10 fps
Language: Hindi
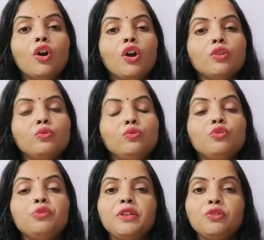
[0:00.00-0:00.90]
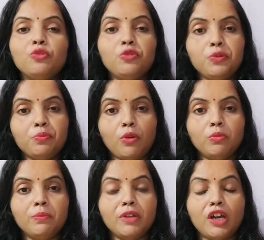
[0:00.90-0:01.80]
और उनको भी कोई
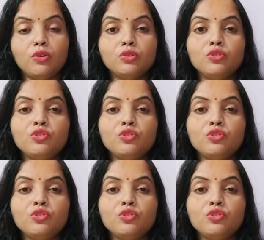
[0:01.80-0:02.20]
प्रॉब्लम ना हो तो